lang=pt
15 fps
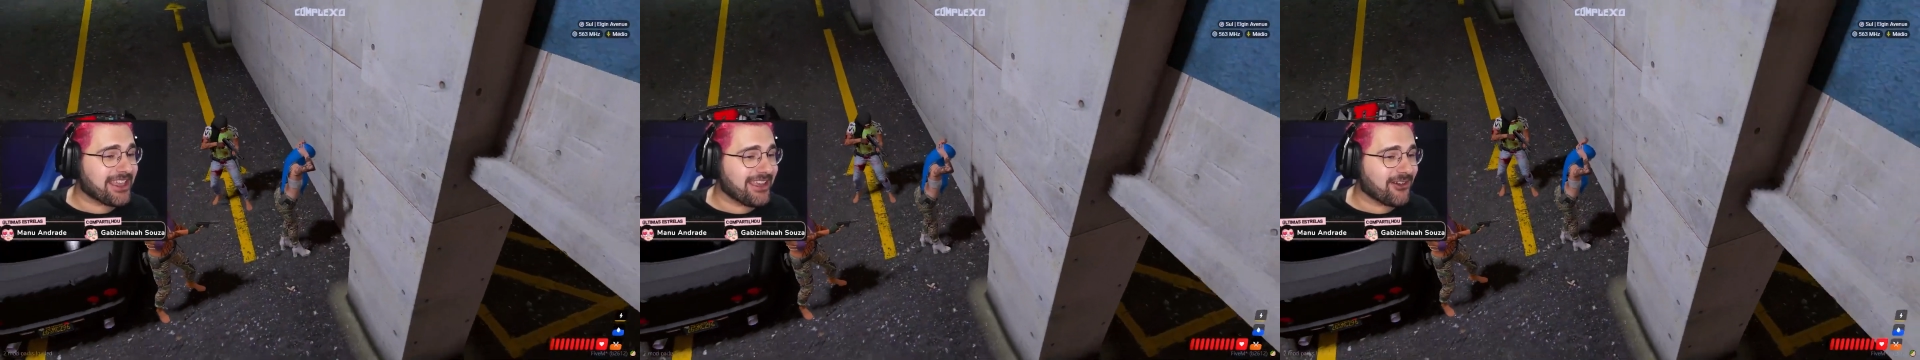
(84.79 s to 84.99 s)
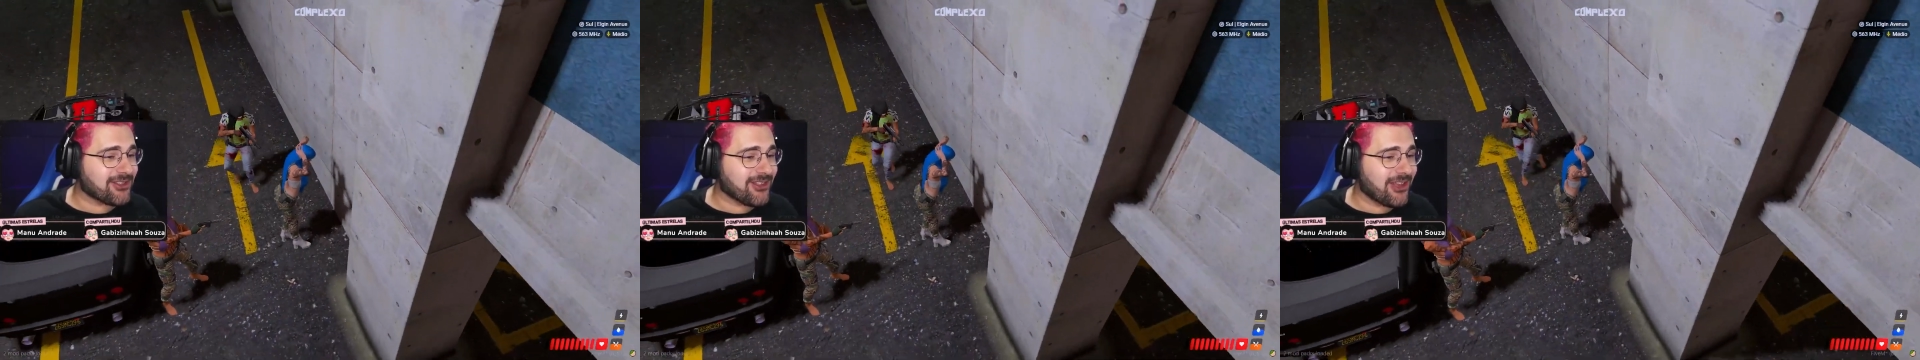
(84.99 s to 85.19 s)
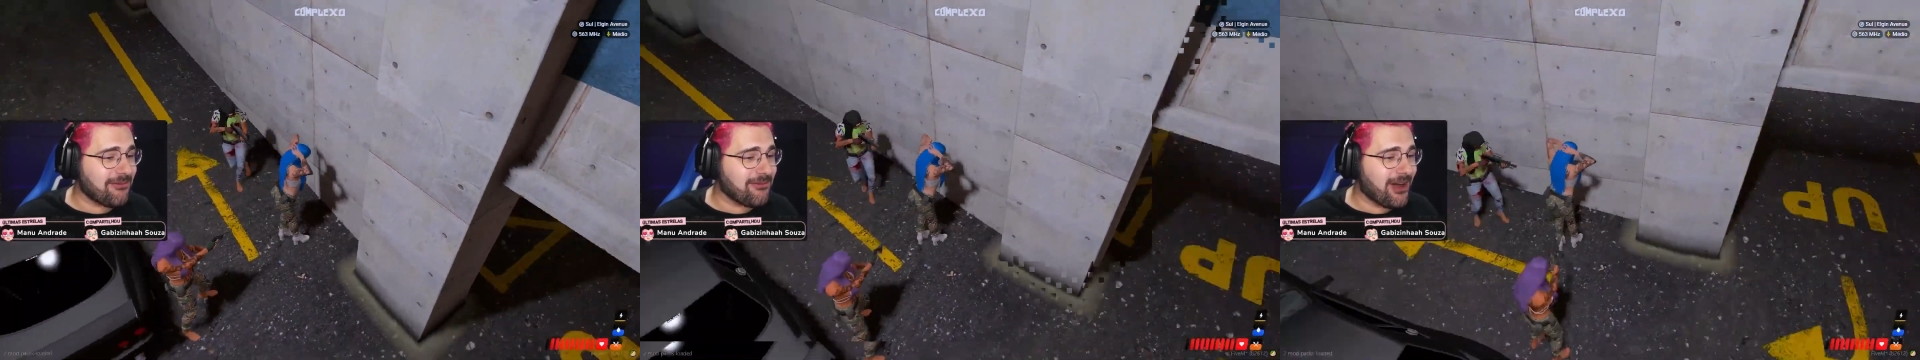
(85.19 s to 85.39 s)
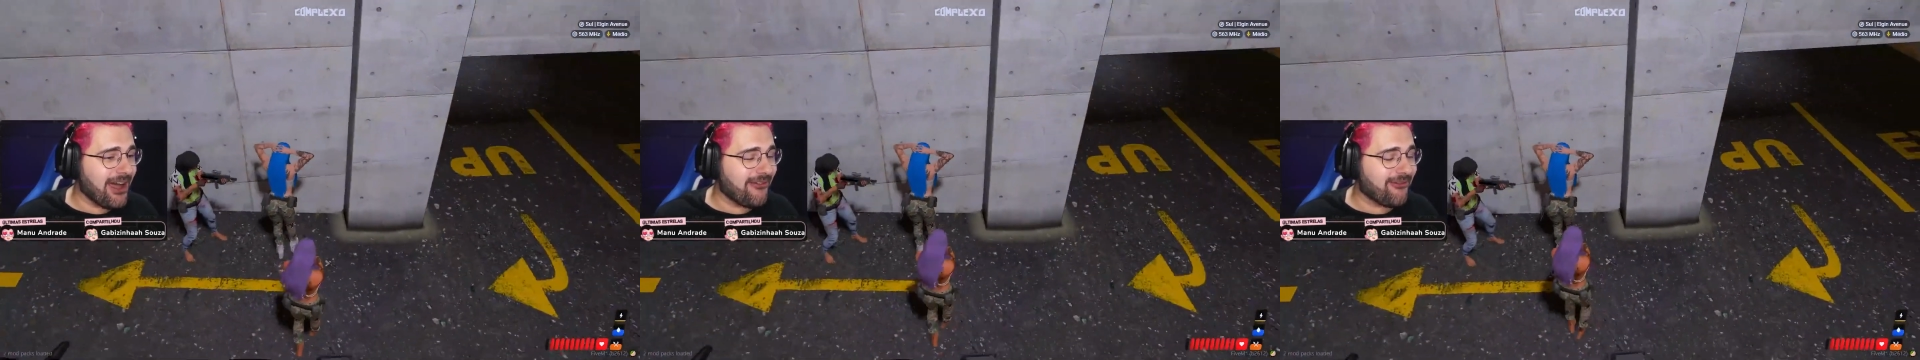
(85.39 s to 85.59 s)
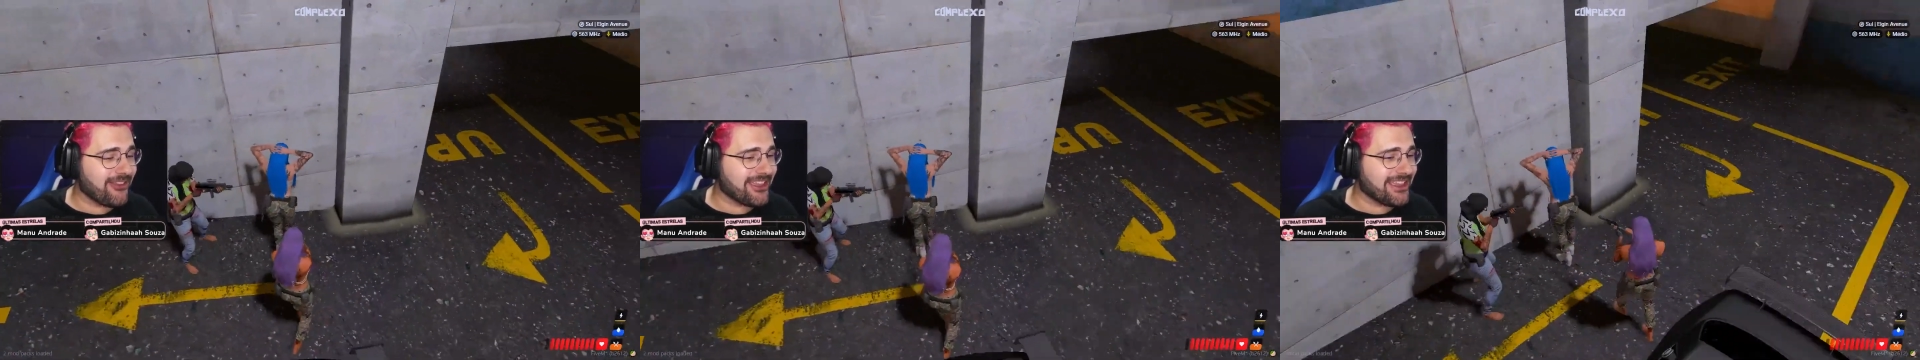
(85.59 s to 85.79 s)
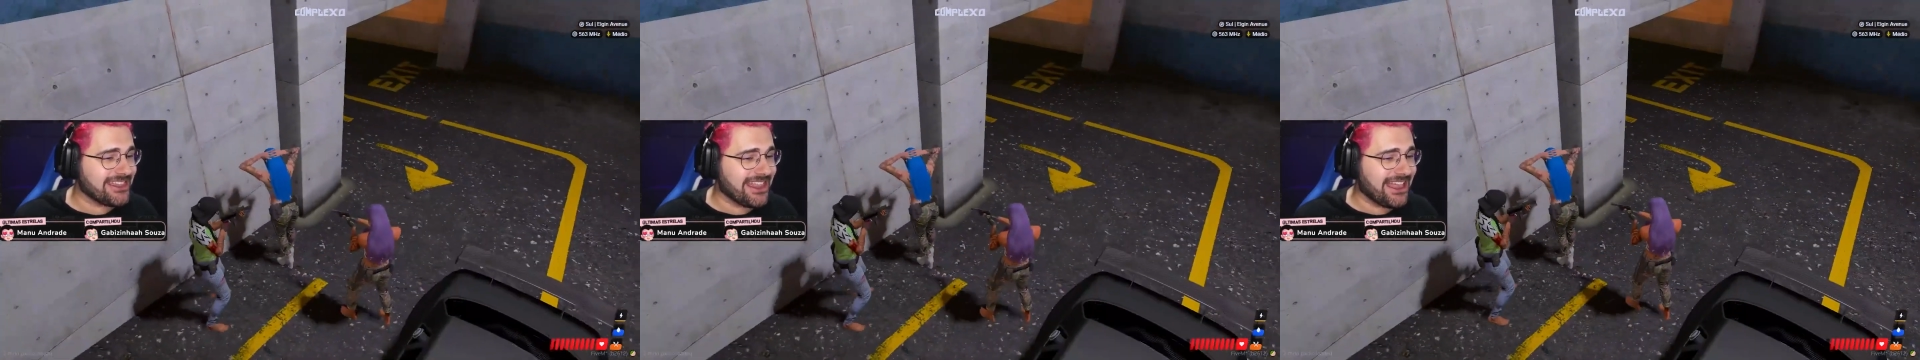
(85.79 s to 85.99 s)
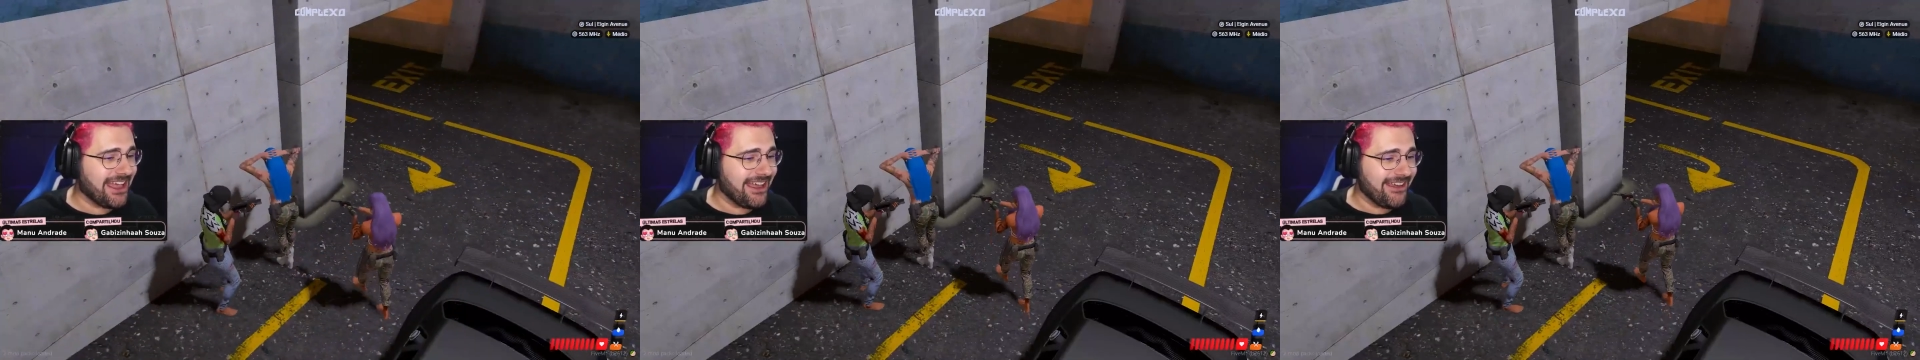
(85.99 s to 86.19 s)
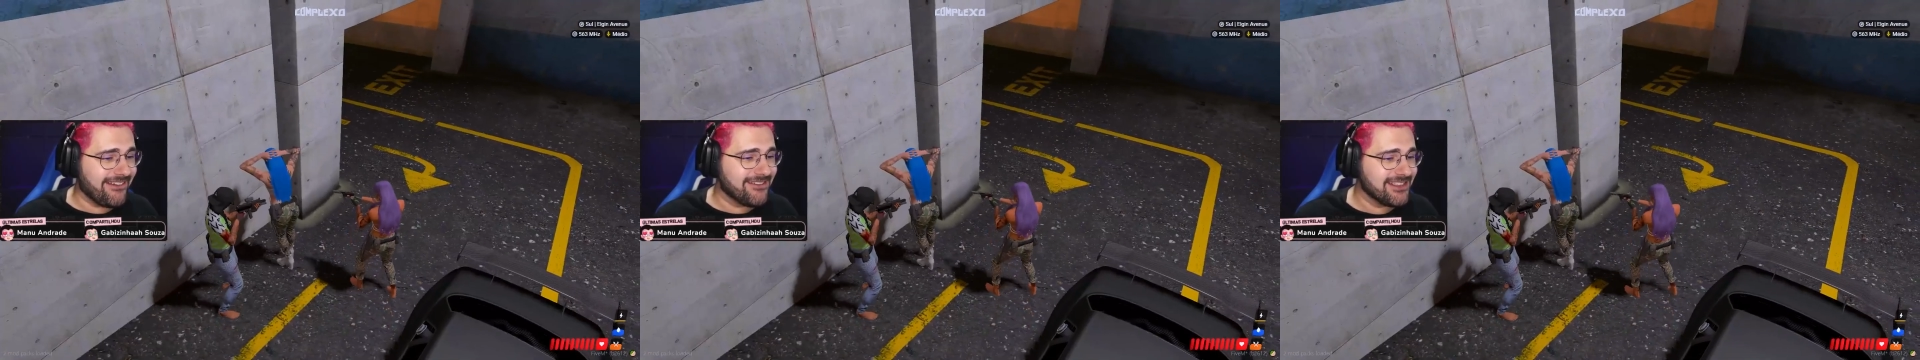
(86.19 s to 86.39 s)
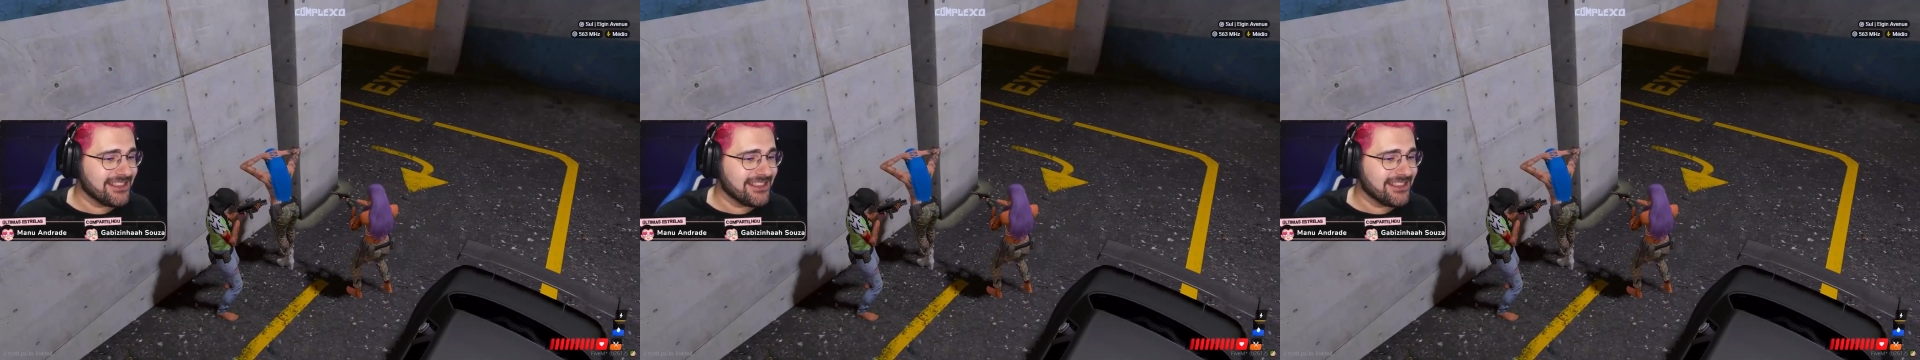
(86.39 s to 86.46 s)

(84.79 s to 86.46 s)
eu tomo a vida.